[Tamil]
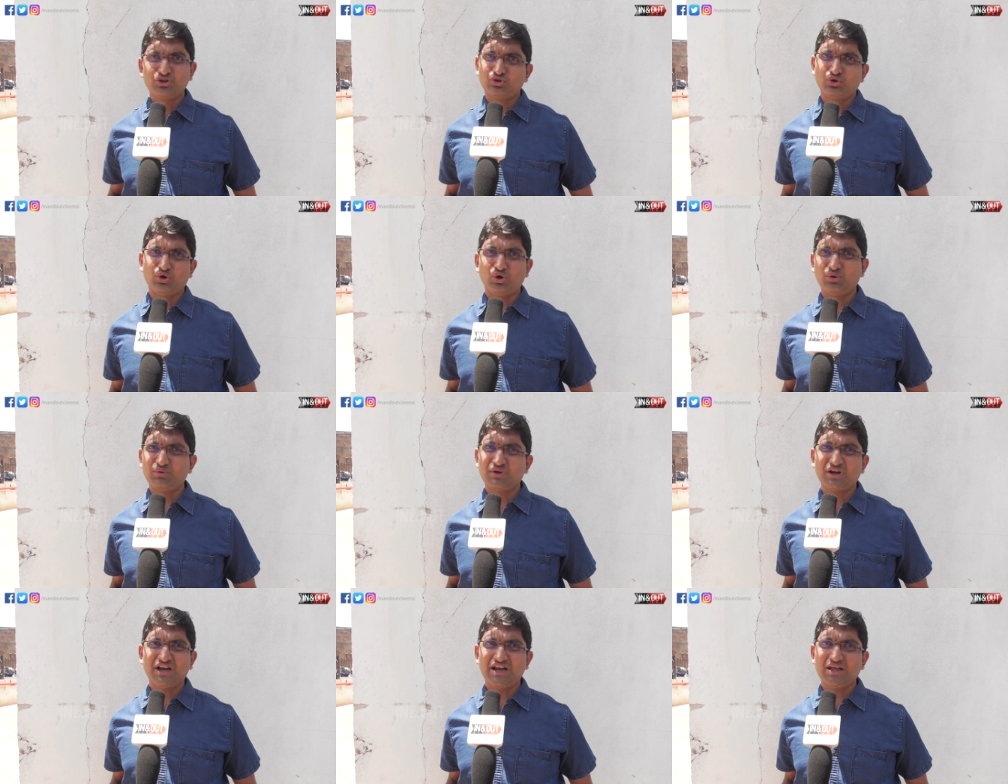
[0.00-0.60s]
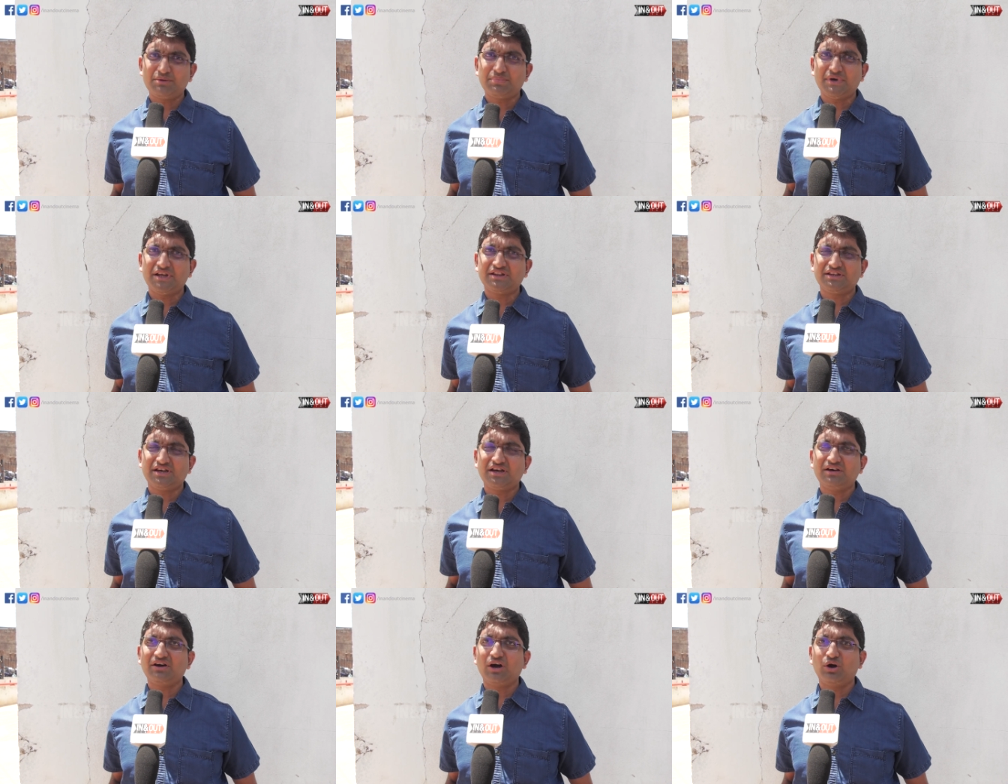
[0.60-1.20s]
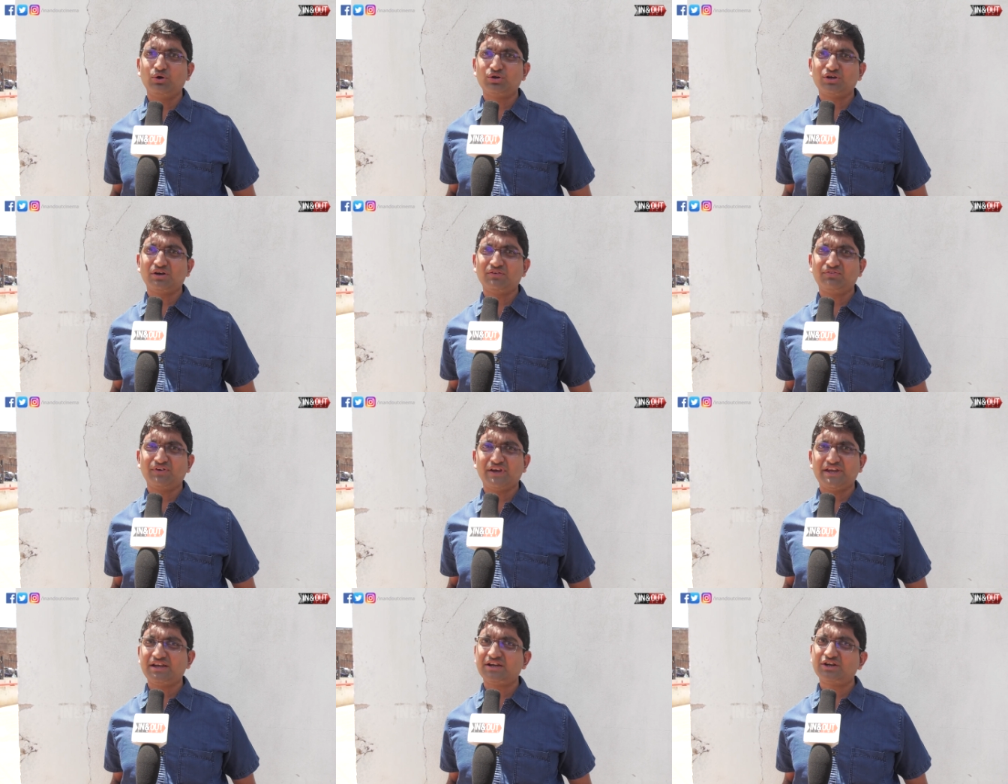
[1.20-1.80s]
ஸோ ஓவராலாக பார்த்தா அவுட்
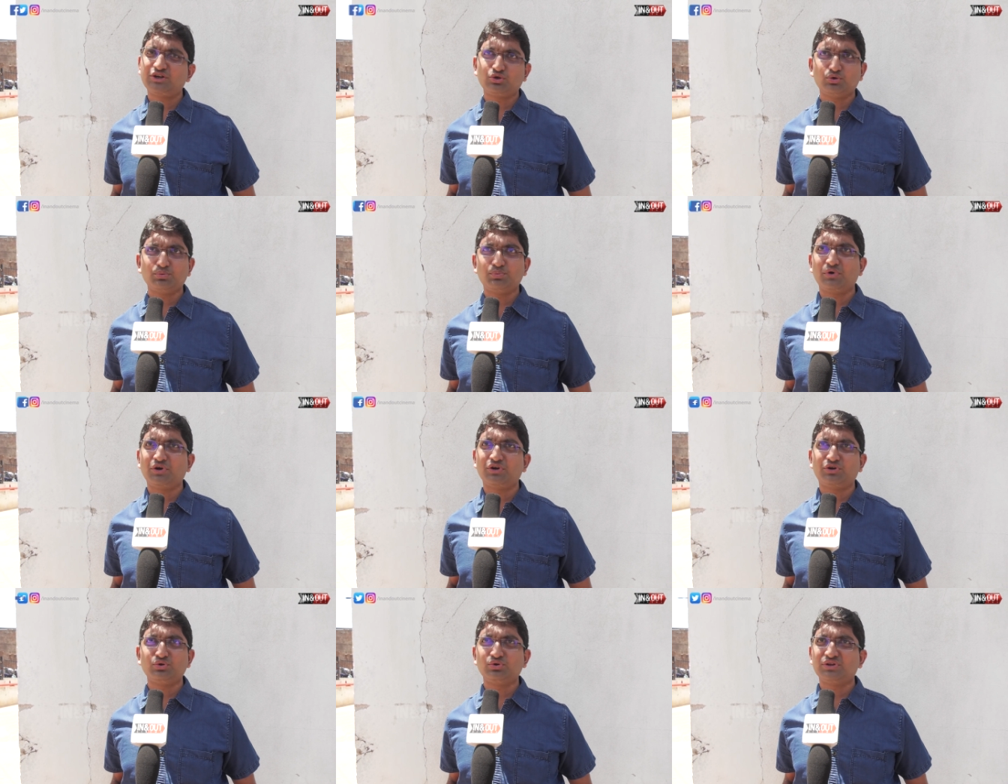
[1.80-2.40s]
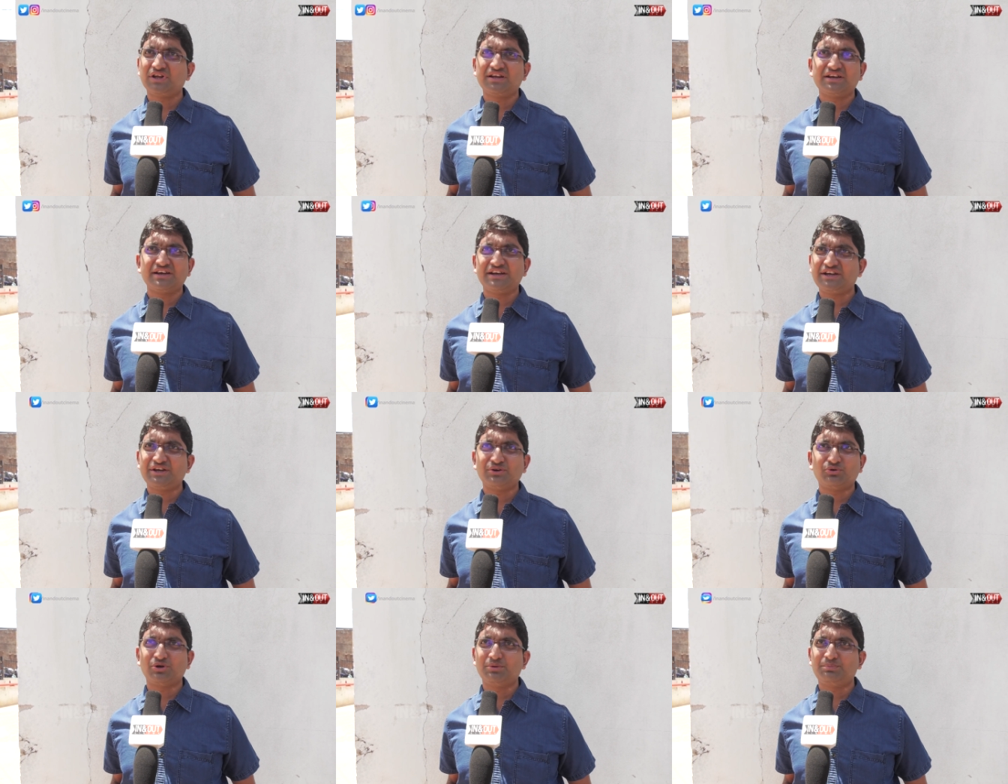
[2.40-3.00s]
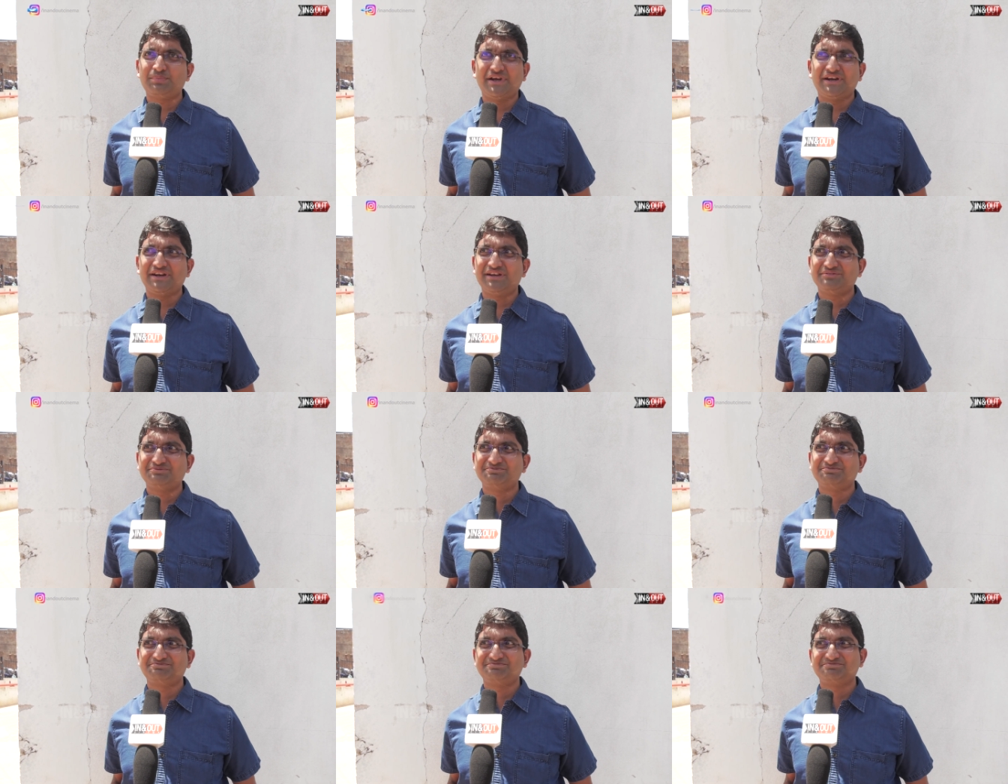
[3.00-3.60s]
ஆஃப் ஃபைவ்க்கு டூ டூ தான் ரேட்டிங் கொடுப்பேன்
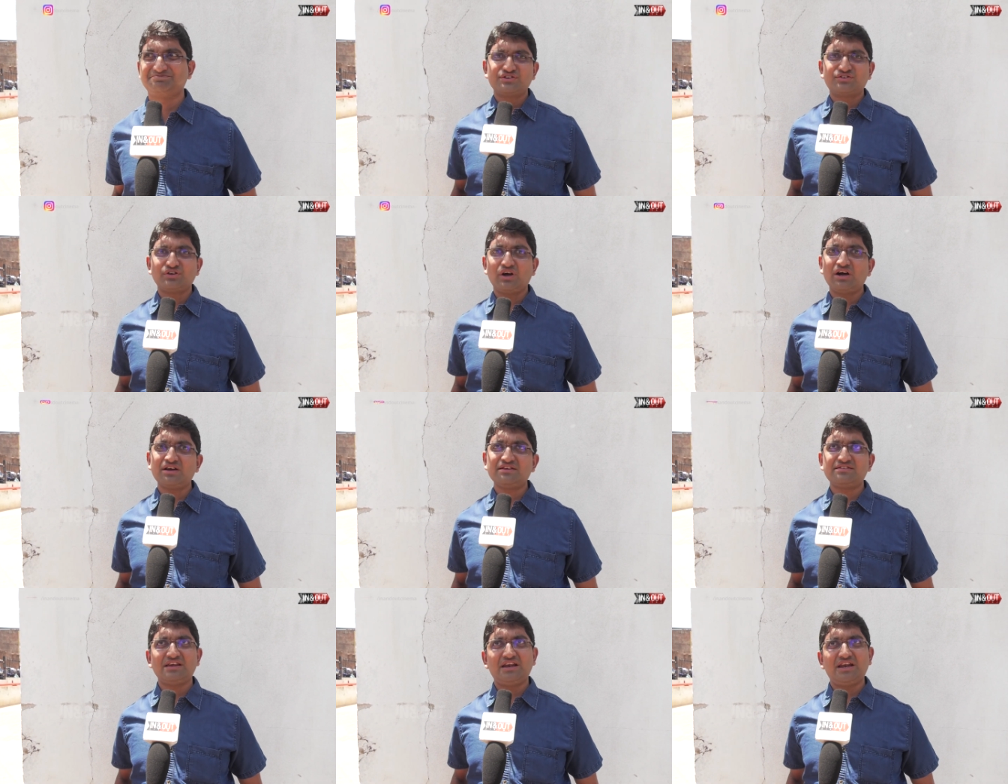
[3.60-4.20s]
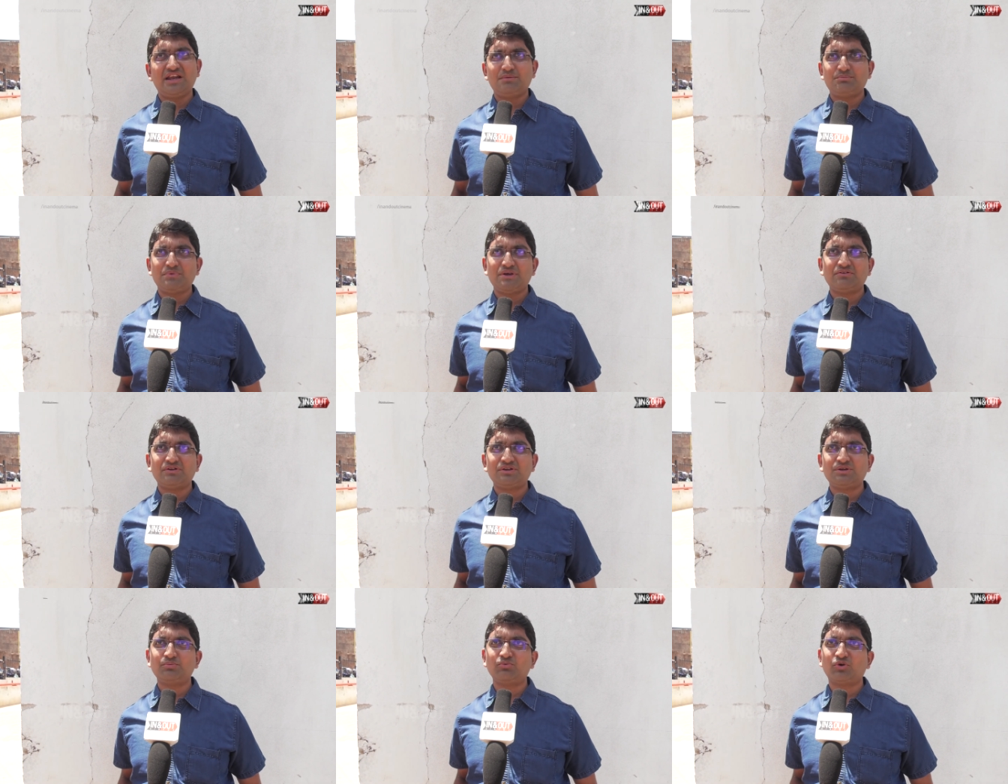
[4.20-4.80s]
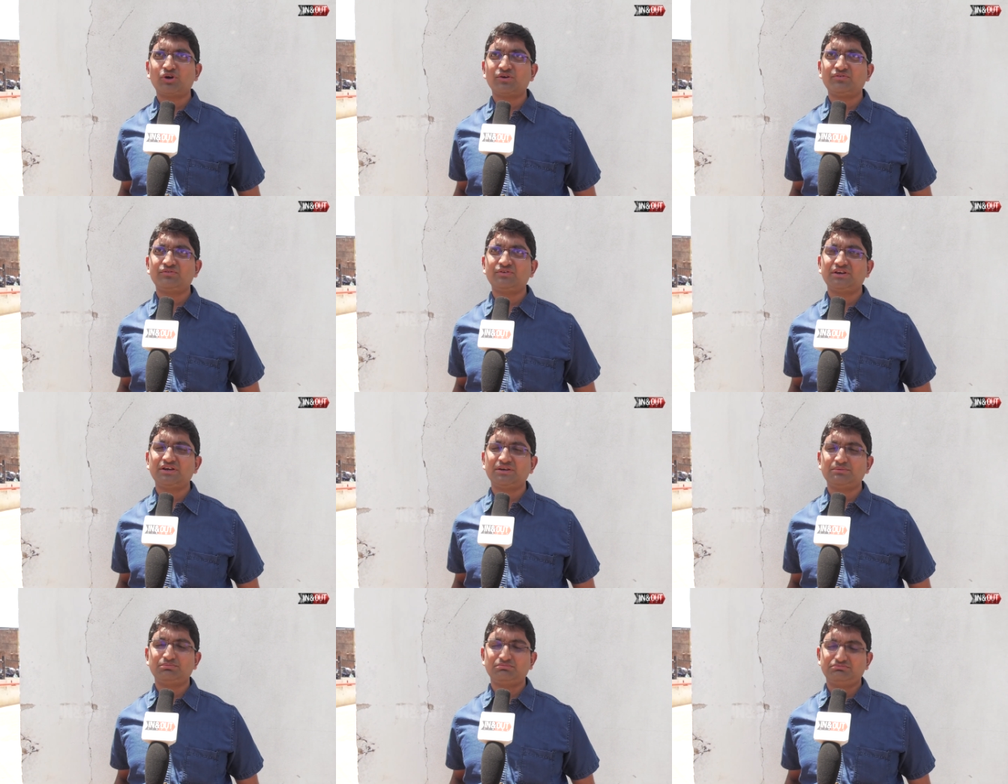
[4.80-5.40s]
நான் சாங்ஸ் எல்லாமே வந்து ஒன் ஆஃப் த